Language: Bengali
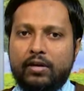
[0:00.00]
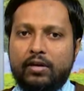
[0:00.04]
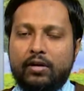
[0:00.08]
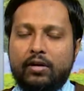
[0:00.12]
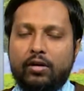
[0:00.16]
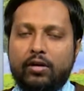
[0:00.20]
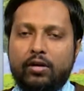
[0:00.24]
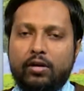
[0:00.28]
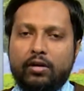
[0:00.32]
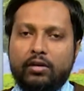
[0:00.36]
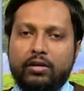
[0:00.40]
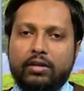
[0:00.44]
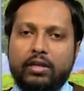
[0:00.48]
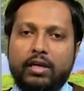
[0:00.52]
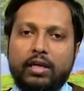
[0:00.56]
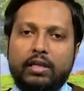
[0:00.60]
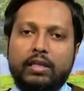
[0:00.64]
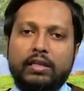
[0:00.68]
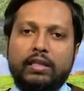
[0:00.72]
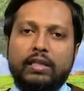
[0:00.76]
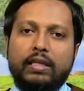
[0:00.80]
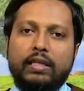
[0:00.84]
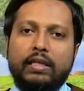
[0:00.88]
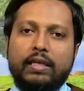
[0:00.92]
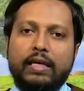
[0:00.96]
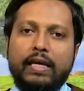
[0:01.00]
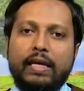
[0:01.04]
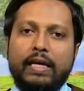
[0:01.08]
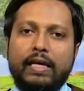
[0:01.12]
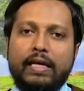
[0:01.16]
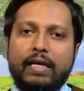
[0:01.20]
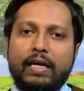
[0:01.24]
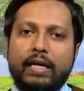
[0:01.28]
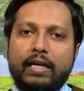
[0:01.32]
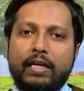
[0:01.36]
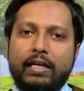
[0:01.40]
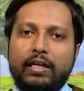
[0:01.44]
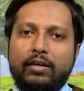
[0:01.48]
অর্থাৎ এই
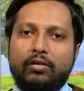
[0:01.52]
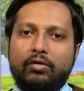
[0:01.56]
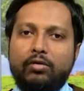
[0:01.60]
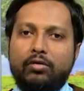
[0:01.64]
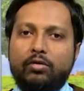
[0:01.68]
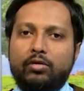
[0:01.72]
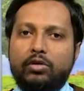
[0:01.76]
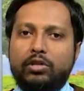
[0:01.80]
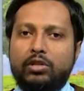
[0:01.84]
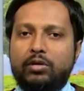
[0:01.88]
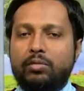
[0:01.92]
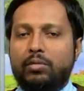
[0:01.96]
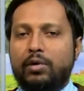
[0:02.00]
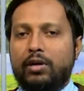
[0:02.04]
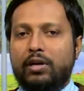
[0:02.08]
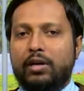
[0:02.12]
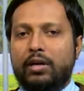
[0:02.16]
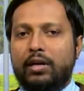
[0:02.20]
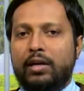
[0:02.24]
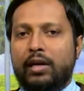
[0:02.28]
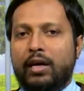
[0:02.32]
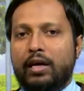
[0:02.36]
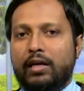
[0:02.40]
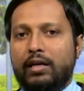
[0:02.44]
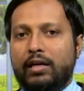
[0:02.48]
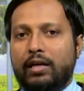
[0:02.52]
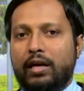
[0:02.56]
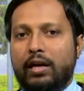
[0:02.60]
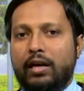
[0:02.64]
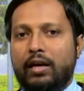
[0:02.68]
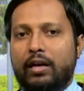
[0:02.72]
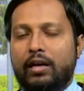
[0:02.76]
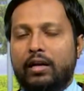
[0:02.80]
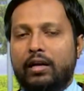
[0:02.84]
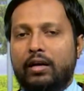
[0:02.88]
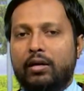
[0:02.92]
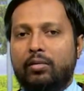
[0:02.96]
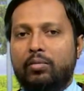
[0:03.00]
জ্ঞানের কোনো সীমানা নাই
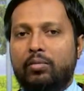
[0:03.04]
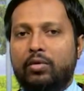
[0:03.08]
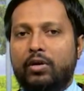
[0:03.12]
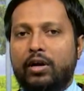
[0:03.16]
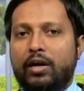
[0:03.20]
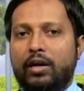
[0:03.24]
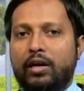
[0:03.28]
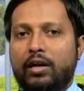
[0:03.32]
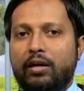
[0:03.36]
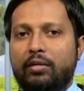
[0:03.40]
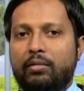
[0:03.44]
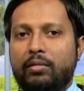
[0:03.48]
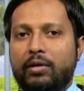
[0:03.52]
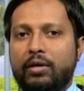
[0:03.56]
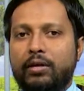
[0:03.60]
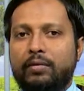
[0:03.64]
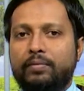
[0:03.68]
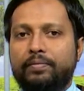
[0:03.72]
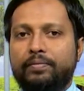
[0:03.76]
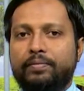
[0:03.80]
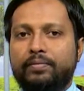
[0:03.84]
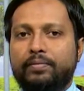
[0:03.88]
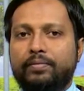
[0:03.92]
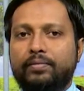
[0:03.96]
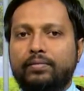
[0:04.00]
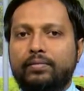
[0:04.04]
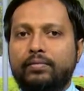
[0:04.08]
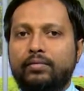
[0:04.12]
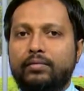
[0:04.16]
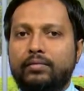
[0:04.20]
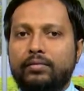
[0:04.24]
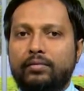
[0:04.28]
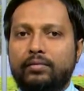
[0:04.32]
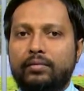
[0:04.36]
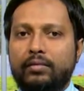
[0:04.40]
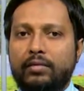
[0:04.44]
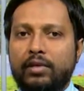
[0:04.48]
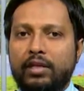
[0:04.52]
আল্লাহ রাবুল আলমিন
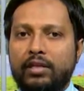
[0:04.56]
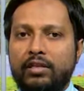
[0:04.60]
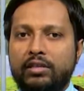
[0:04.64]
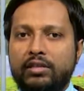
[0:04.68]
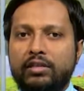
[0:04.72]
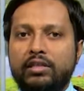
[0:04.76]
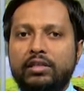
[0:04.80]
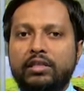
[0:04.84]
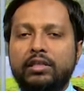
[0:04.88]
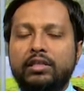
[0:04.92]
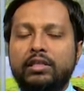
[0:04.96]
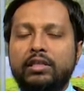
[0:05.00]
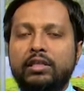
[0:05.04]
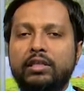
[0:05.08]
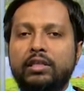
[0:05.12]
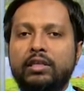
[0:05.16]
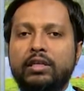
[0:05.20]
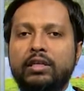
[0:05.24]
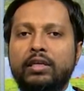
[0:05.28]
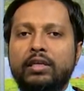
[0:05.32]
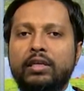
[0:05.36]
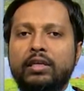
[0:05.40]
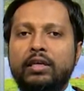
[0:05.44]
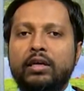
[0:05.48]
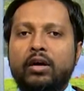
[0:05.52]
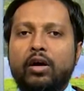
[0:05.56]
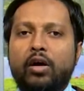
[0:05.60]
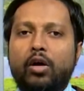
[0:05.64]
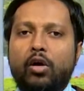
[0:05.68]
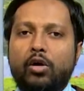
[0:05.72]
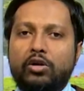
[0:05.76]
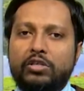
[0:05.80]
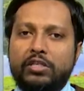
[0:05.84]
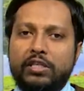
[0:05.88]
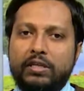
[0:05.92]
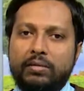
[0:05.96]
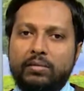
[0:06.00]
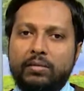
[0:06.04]
যিনি
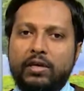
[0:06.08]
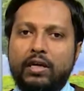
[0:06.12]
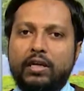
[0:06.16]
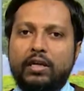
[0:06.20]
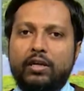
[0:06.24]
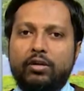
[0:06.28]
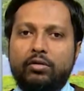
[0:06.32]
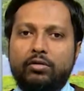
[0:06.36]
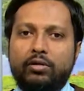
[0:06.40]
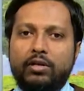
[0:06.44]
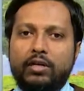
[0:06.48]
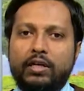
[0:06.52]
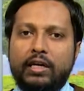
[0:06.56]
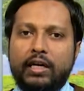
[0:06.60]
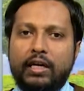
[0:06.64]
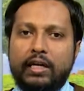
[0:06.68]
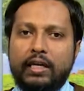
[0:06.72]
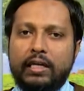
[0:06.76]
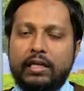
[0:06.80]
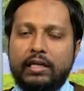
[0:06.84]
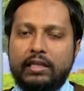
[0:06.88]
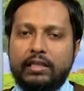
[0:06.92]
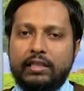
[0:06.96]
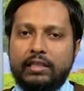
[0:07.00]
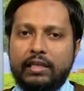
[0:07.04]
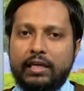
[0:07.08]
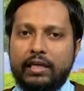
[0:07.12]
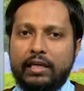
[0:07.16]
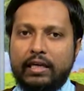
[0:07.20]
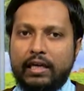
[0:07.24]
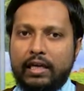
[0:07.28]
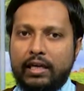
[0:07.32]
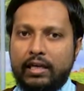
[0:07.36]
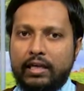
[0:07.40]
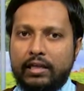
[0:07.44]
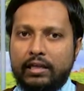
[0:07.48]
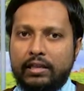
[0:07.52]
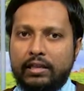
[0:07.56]
অসীম জ্ঞানের অধিকারী সেই
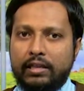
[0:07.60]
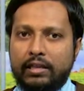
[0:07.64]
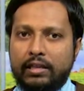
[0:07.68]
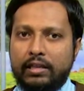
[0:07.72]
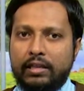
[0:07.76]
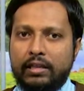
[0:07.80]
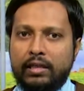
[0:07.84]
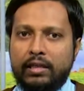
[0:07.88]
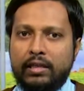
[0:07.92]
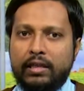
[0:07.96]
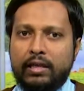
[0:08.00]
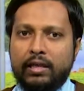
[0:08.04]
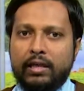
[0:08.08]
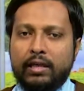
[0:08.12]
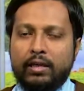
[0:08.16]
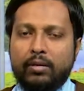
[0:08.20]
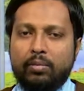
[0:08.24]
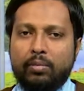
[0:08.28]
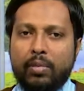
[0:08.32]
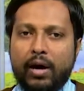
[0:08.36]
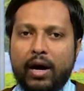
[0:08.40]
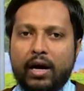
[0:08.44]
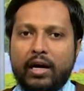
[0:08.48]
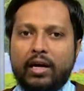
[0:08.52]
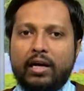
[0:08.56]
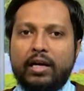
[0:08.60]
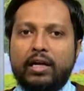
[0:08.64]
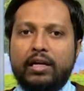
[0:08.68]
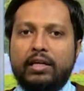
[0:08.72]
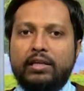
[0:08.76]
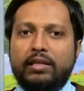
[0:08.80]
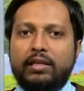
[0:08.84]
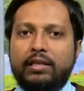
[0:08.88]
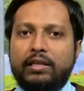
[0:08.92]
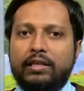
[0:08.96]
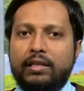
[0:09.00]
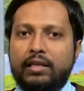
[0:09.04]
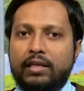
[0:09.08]
জ্ঞানের ভাণ্ডারের
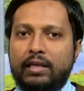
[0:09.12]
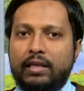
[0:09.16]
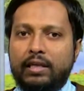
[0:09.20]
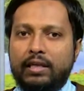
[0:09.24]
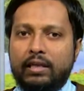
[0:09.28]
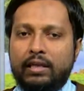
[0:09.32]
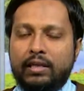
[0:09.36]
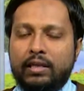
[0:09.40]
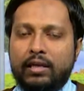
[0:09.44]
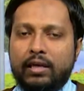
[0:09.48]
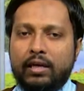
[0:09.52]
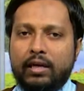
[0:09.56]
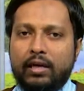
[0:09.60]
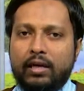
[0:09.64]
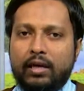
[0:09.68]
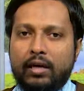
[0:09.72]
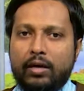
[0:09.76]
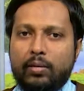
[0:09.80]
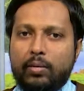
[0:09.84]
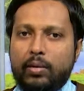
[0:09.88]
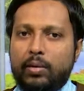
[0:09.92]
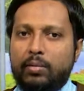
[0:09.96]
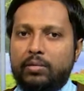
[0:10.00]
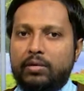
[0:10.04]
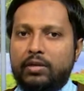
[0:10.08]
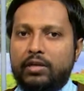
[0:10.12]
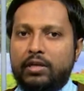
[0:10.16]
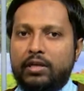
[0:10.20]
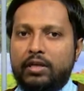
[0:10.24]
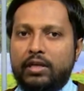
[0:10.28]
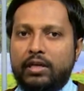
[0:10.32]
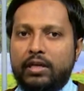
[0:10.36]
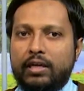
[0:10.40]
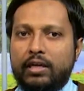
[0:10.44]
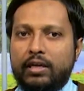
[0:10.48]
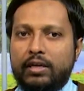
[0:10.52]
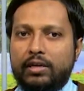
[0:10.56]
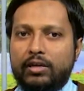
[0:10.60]
সাথে ইমামদেরকে
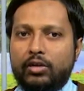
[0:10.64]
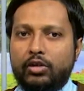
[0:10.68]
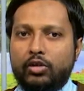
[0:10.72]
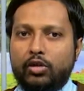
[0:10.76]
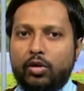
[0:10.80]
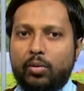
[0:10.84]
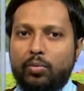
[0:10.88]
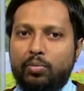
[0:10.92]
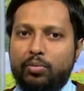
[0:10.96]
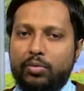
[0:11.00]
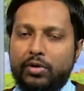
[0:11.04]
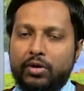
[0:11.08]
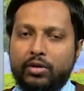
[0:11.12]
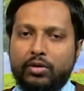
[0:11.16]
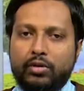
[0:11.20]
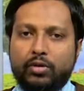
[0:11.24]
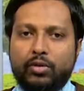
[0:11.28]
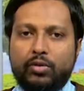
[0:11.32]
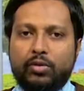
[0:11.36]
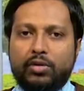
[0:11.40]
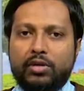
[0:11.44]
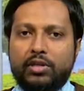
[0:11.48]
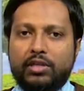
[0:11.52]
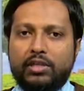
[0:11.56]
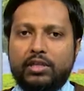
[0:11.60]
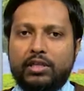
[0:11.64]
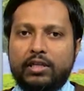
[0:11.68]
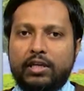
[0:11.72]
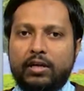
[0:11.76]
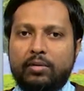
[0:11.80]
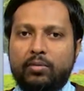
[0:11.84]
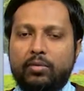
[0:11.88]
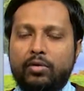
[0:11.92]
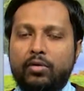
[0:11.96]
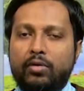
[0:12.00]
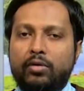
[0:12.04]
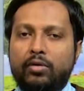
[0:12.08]
সম্পৃক্ত করেছেন এবং